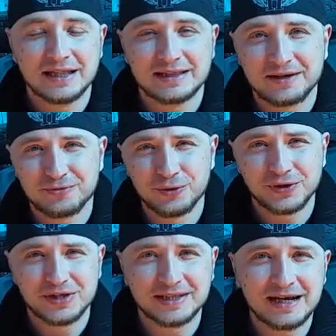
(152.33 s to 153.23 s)
Так
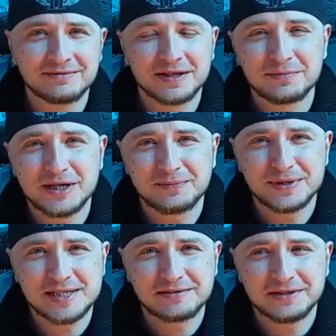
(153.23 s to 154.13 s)
вот, недавно мне
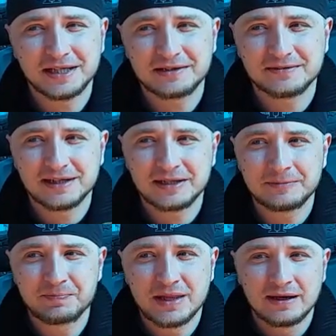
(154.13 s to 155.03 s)
посоветовали